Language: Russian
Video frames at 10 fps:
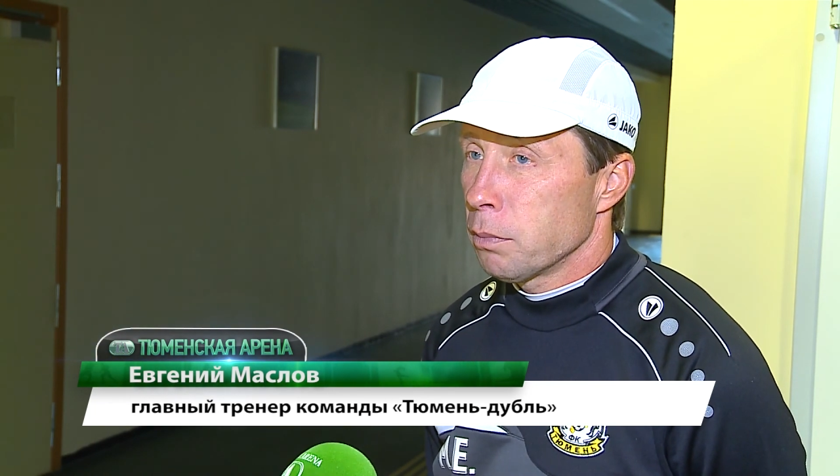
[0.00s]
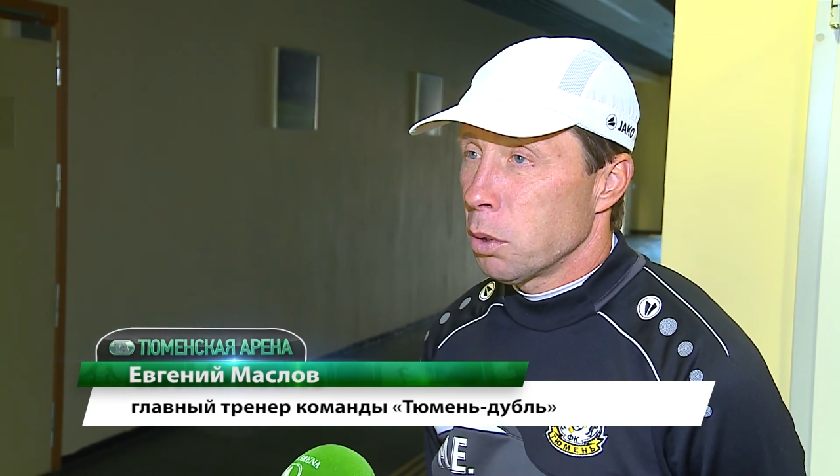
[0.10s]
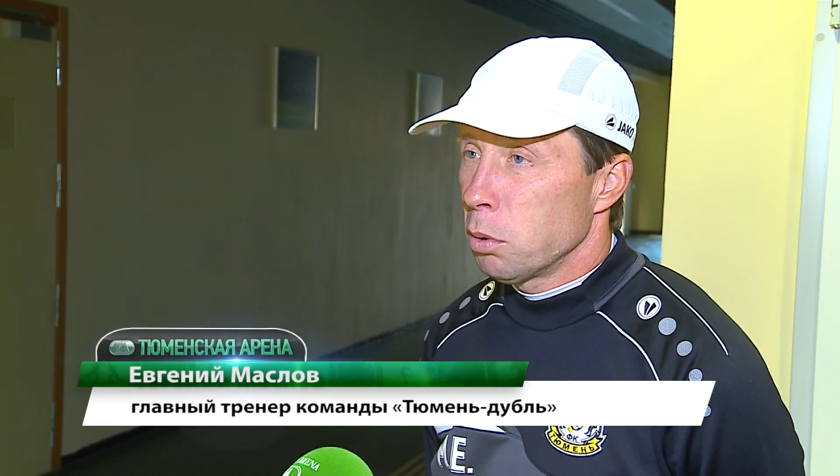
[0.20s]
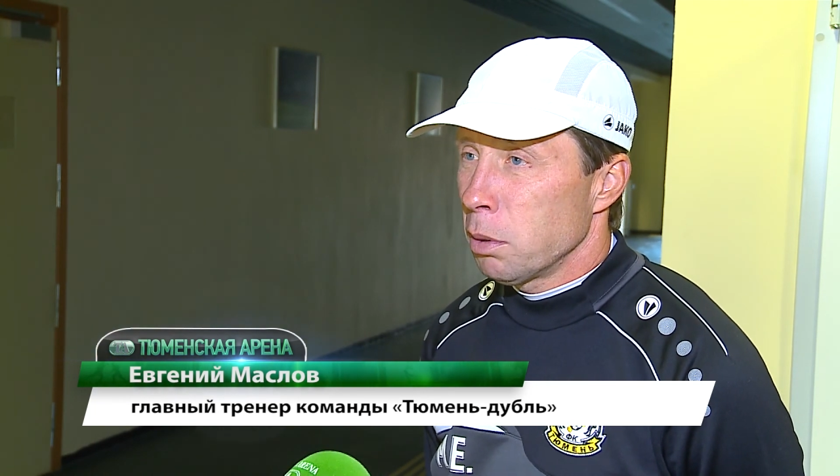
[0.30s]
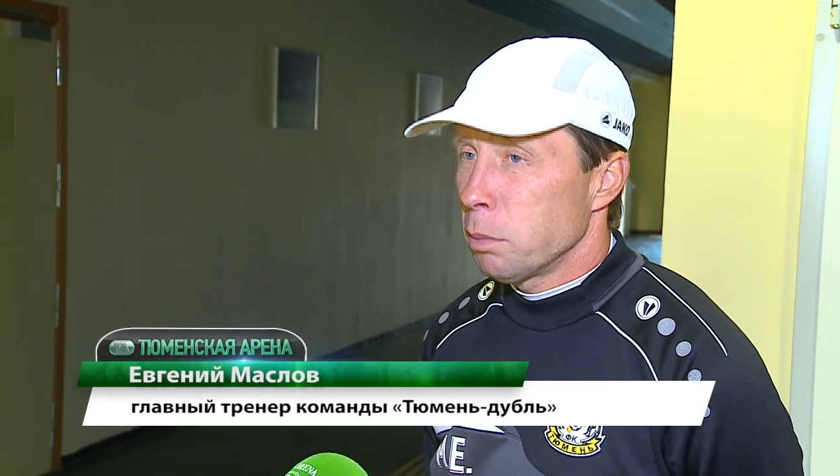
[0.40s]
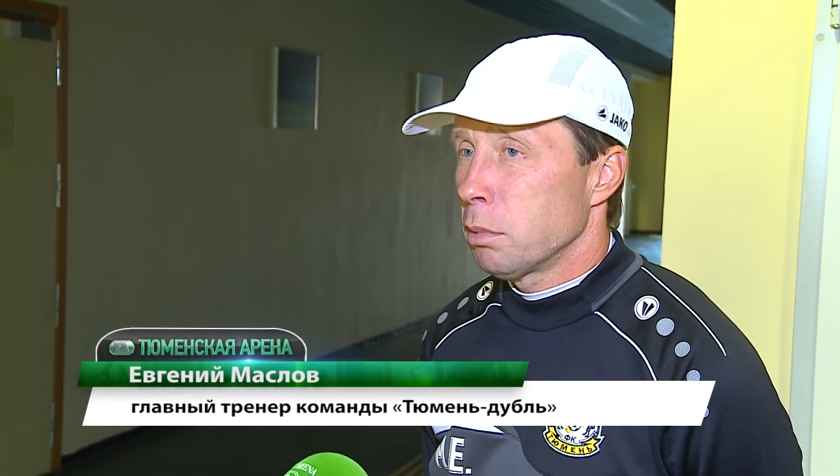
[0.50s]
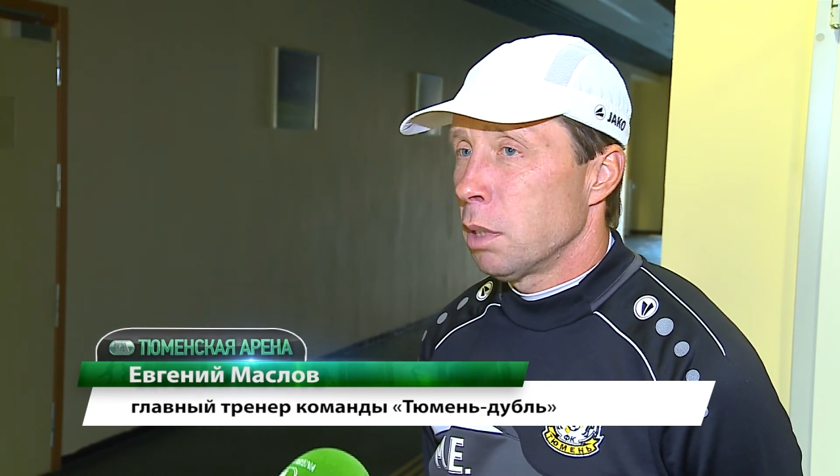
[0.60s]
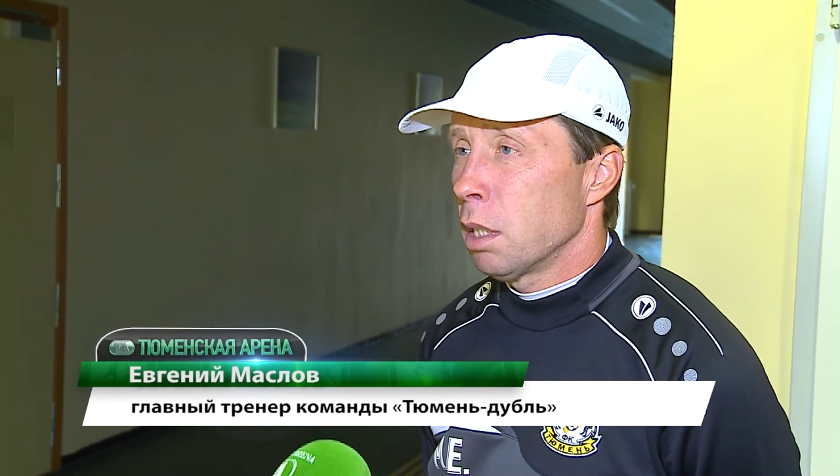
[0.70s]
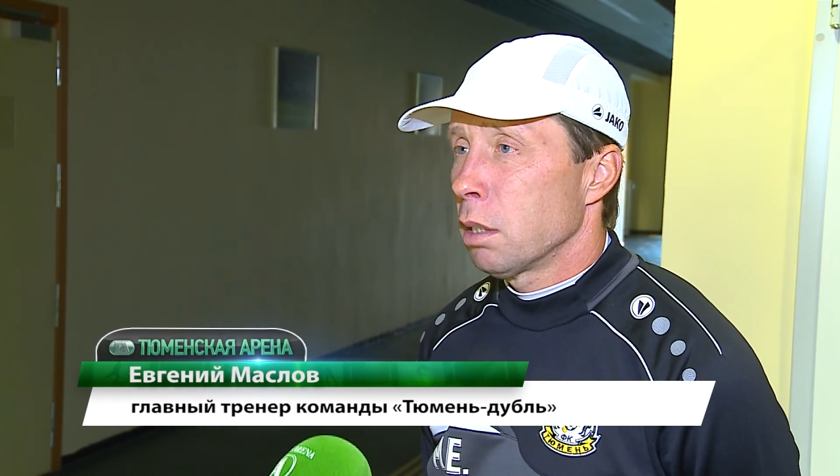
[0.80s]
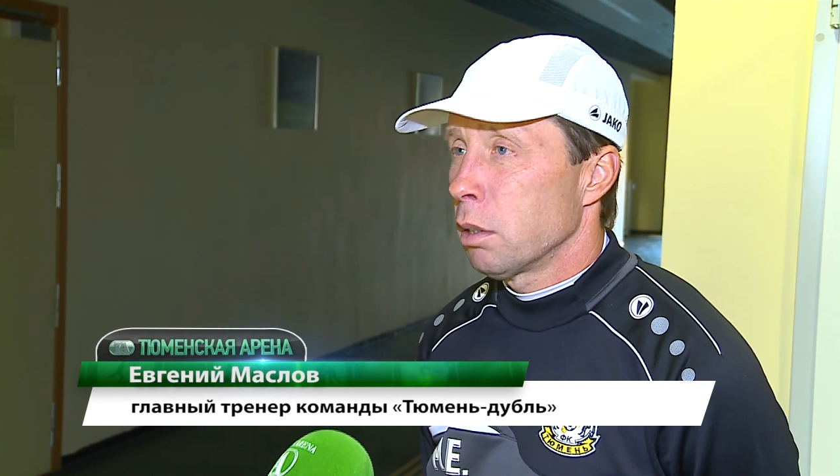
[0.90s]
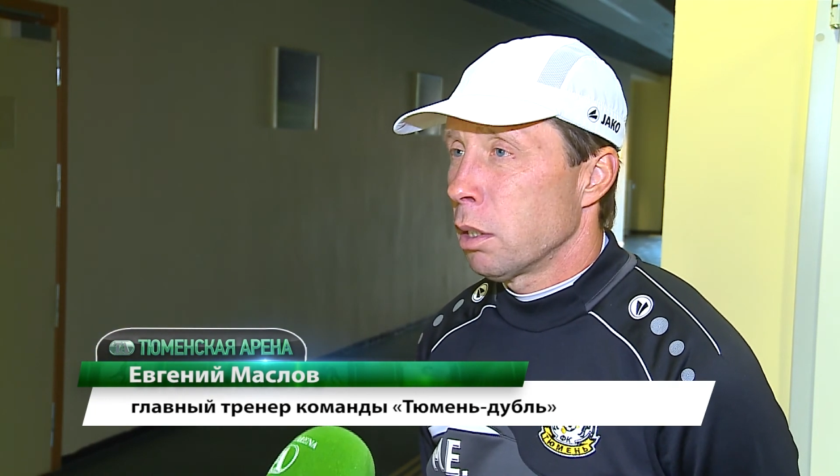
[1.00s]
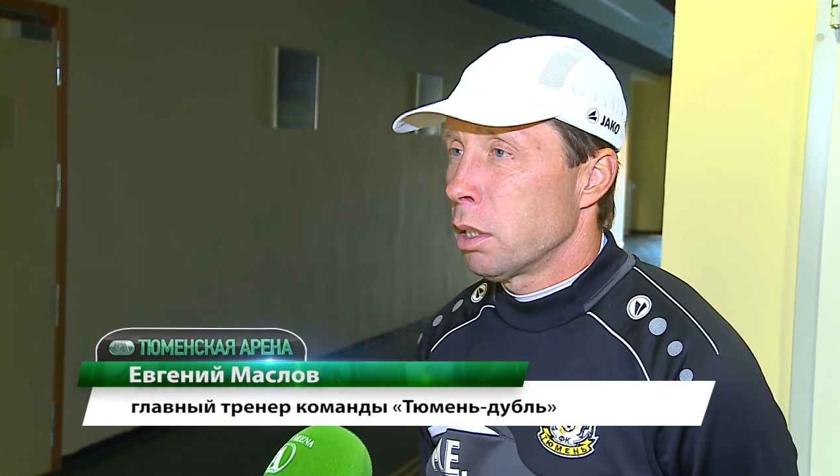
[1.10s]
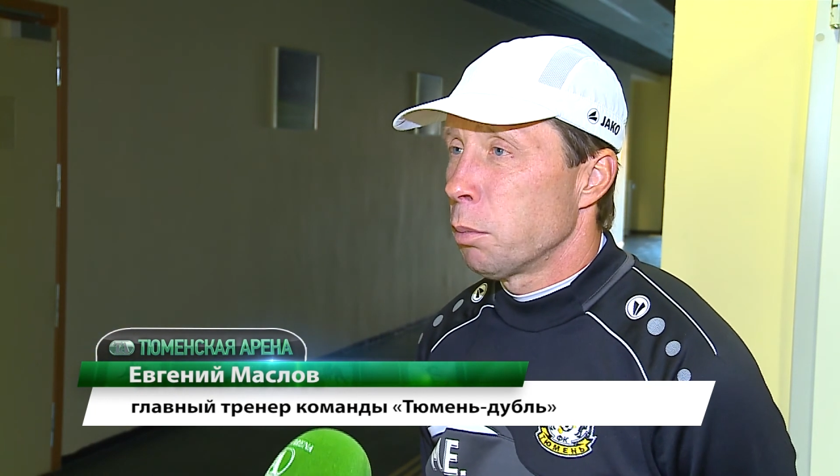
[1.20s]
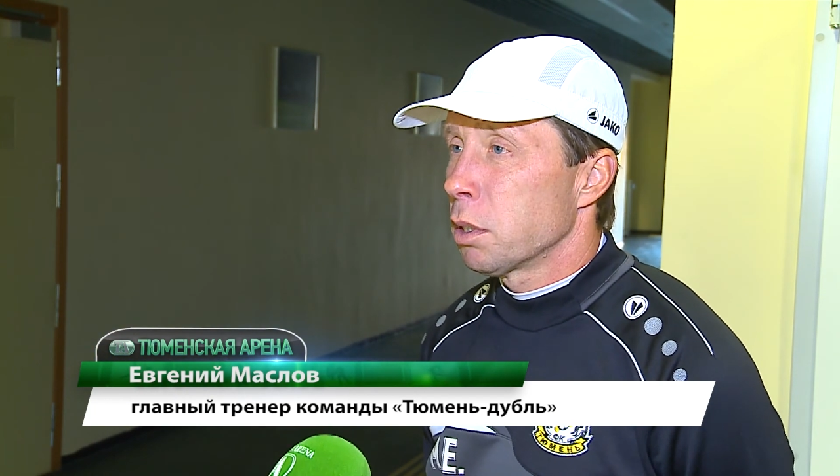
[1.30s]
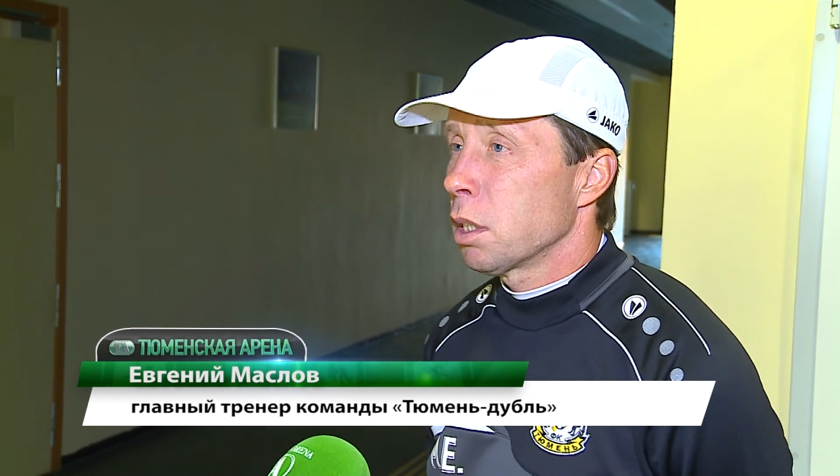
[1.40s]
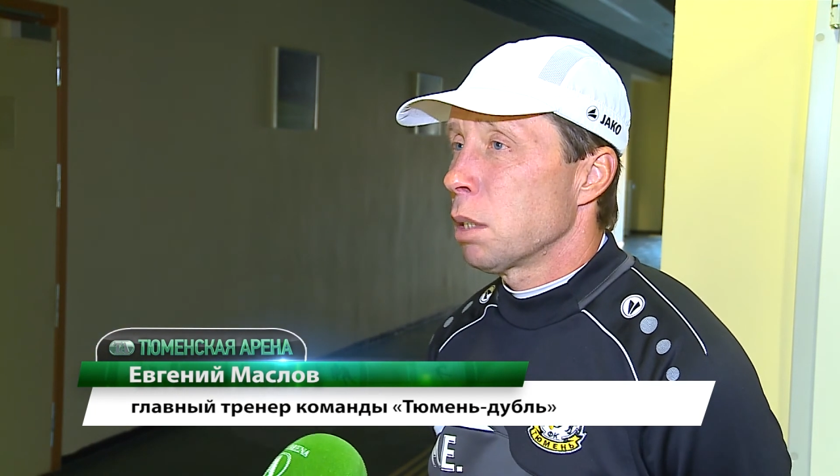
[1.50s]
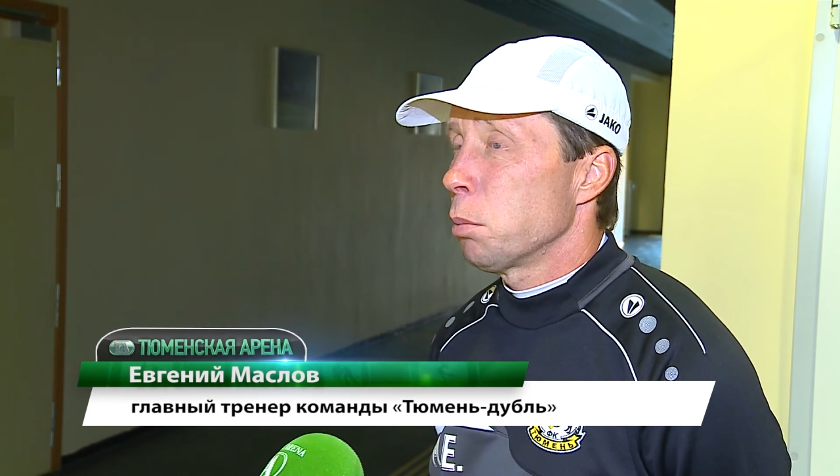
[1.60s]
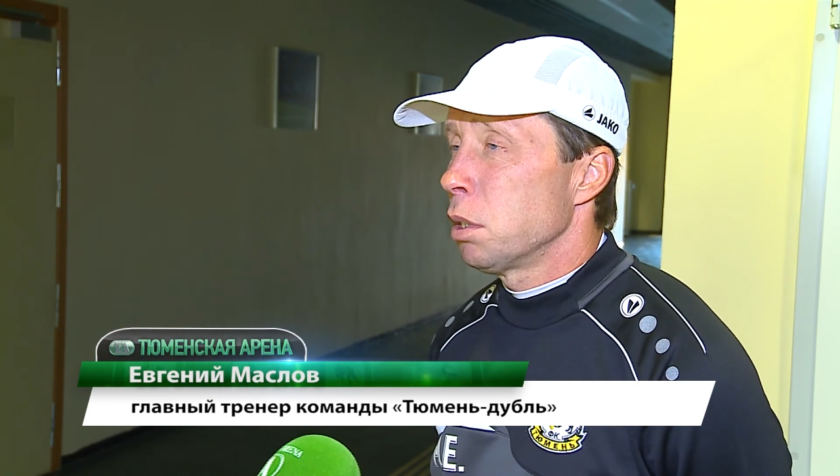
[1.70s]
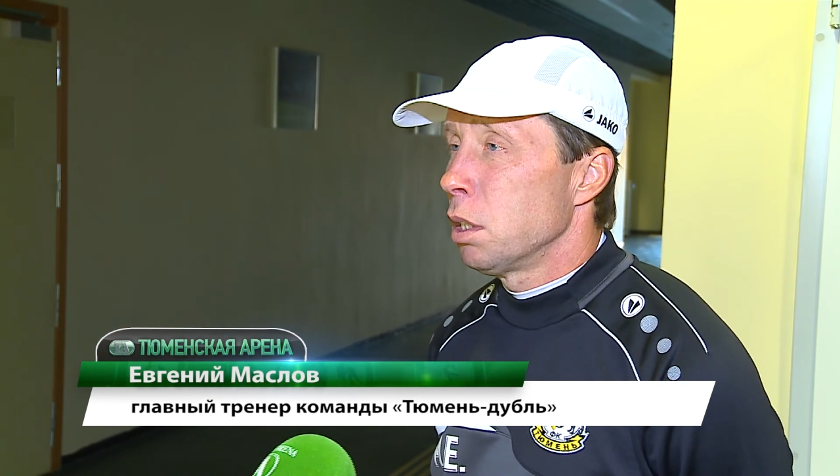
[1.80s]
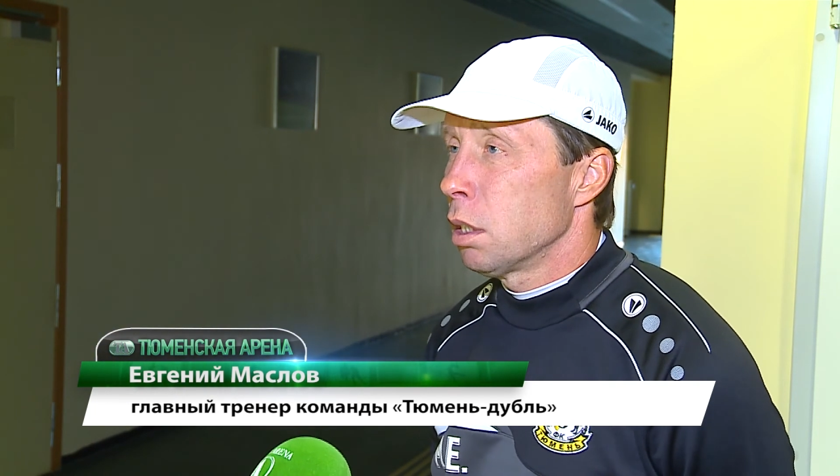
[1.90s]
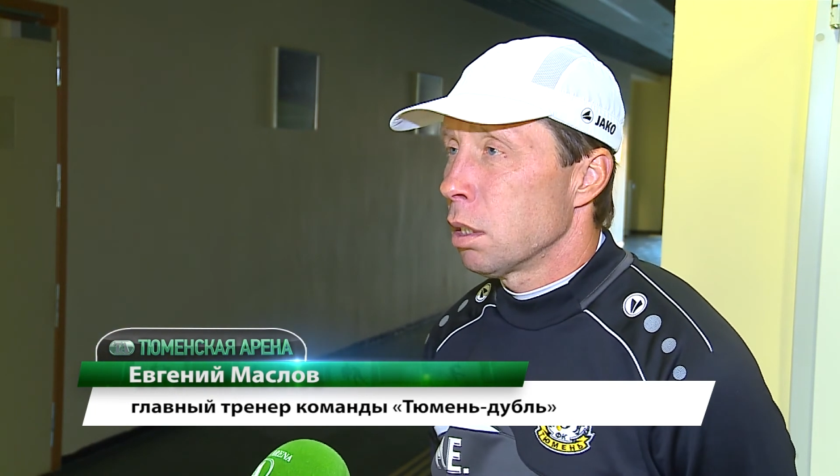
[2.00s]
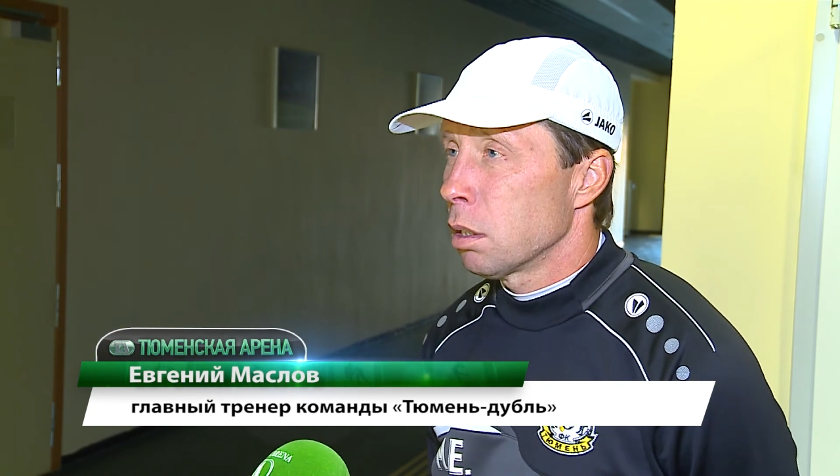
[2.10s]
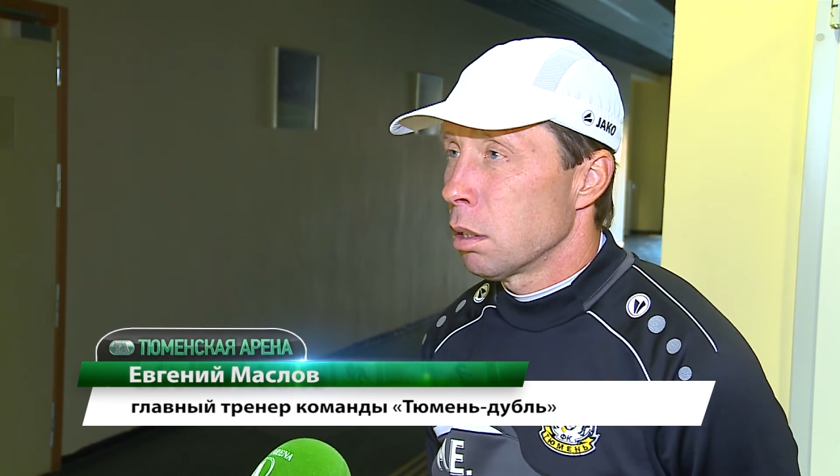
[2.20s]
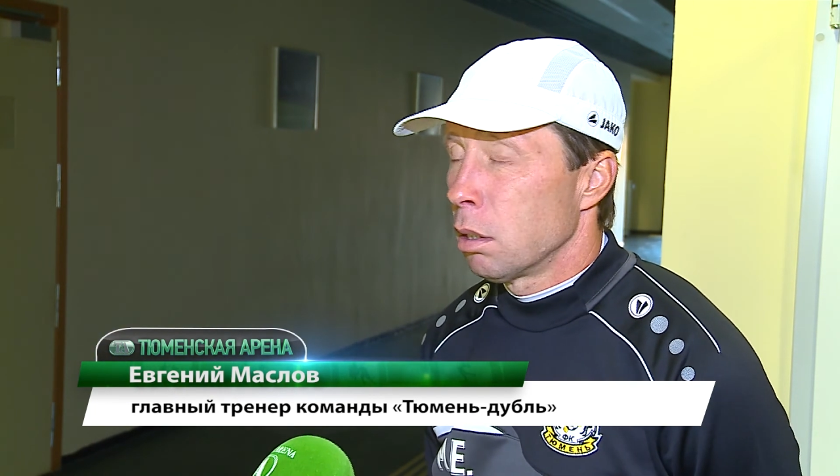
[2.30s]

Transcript: ну, ну да, ошибки, скажем, одни и те же.